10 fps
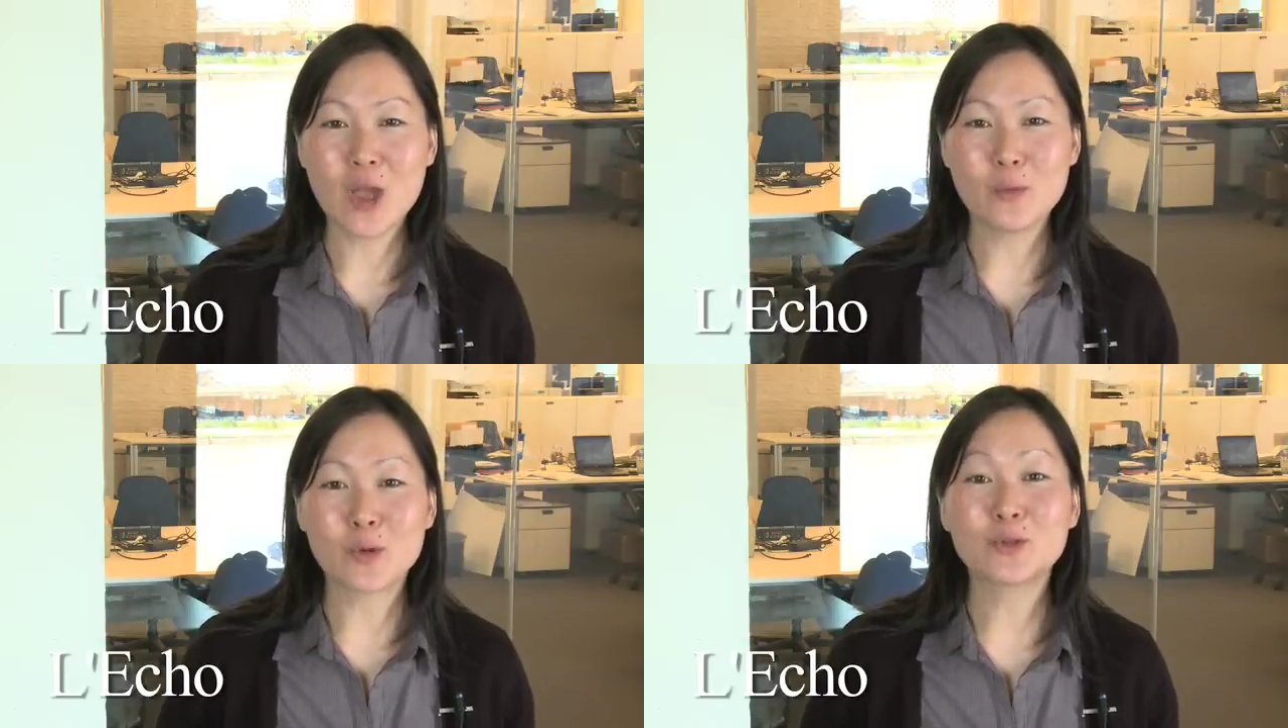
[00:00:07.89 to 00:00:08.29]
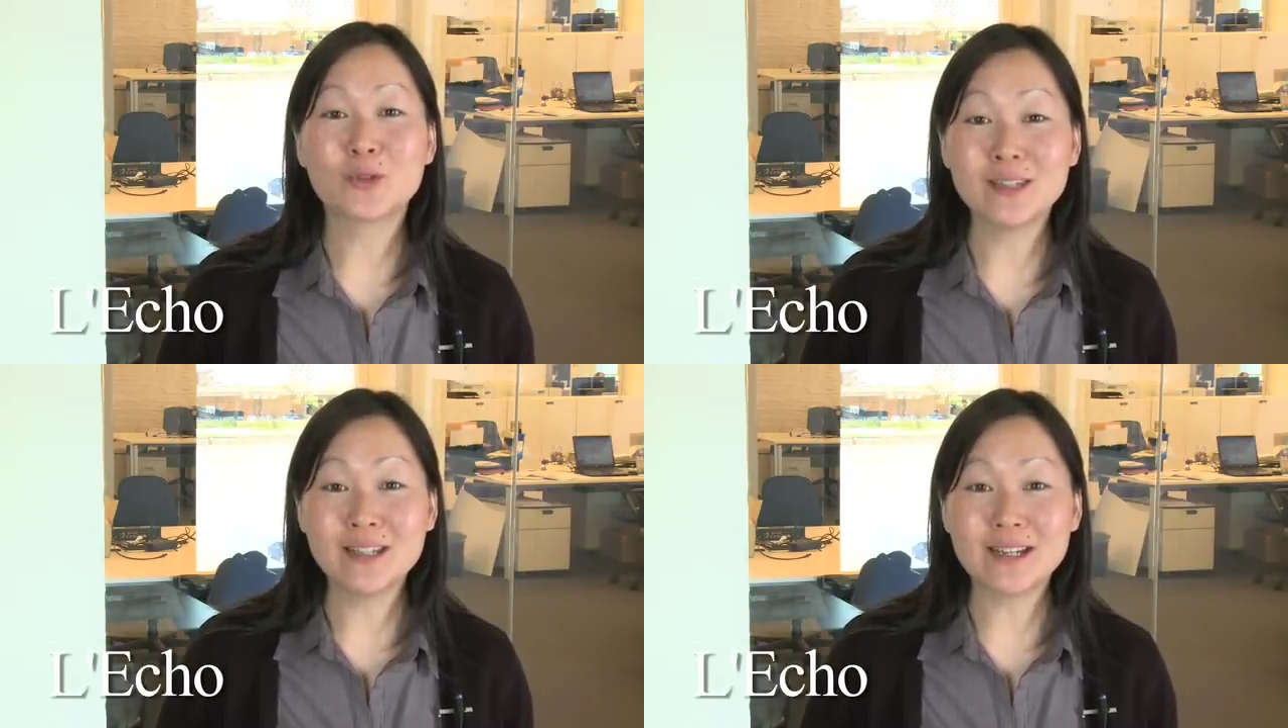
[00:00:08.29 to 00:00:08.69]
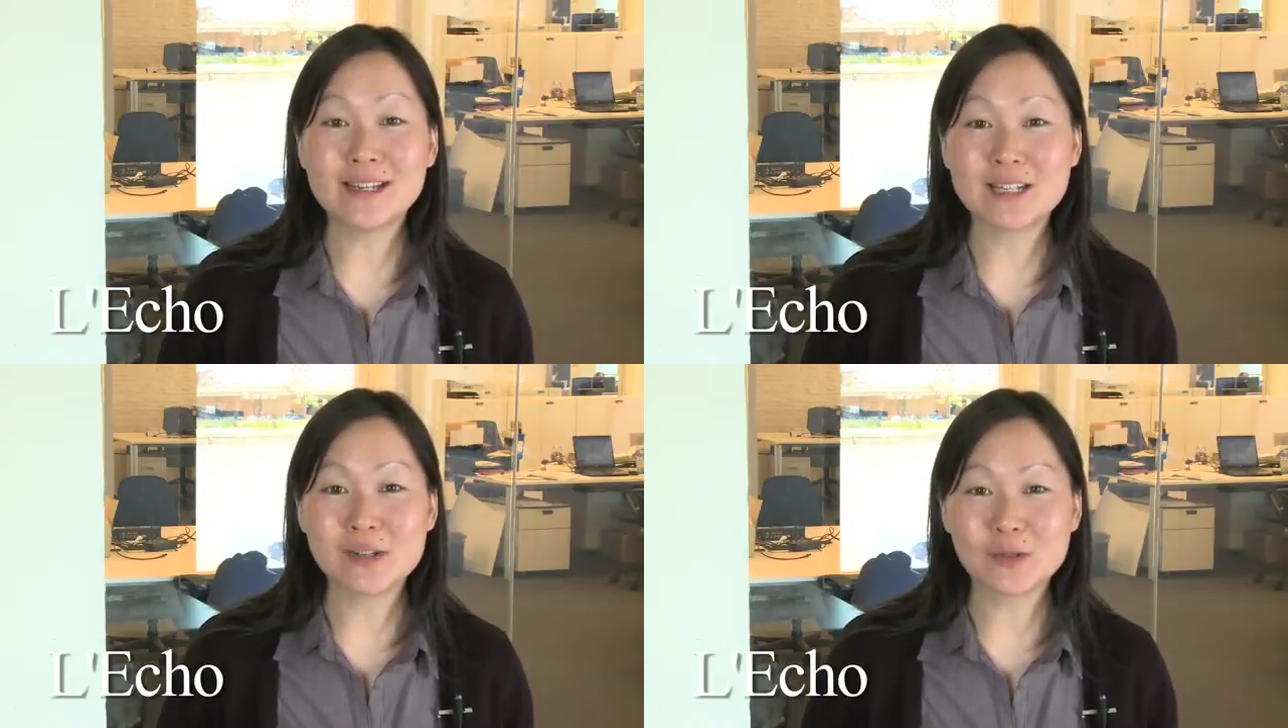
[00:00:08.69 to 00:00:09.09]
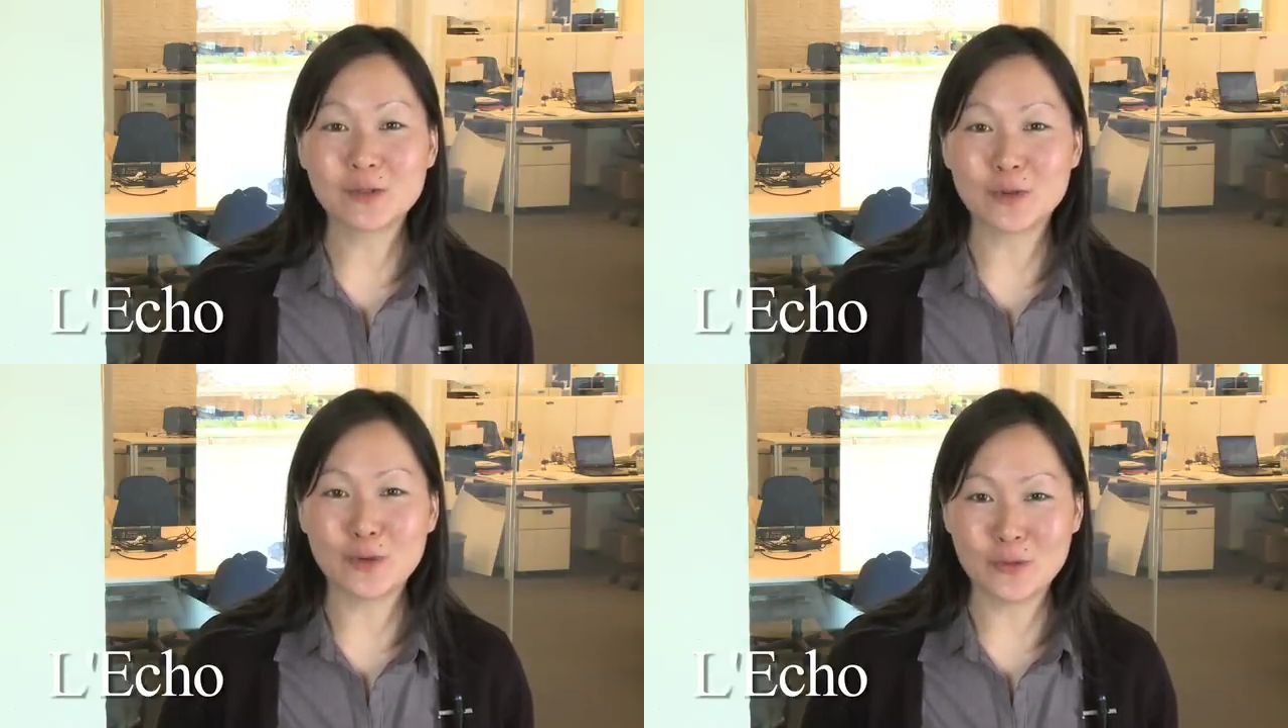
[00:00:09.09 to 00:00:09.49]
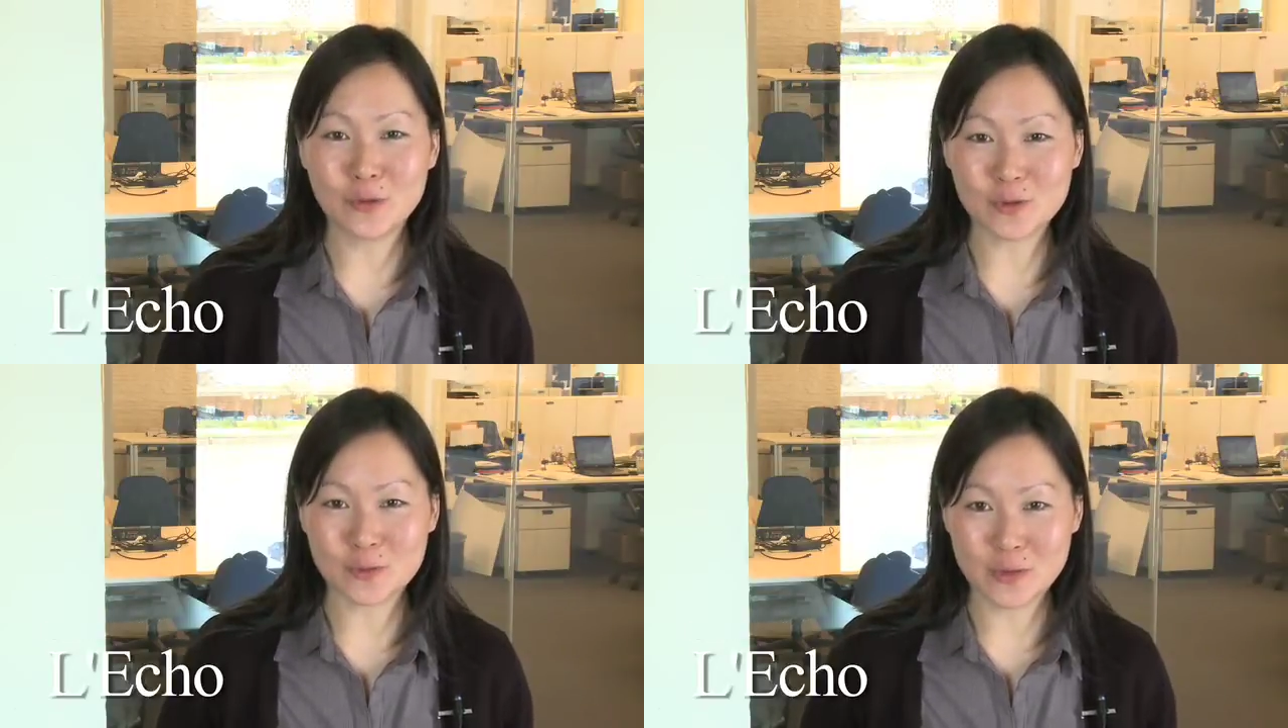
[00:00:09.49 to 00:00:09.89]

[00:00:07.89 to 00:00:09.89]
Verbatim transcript: pour soutenir les géants du refinancement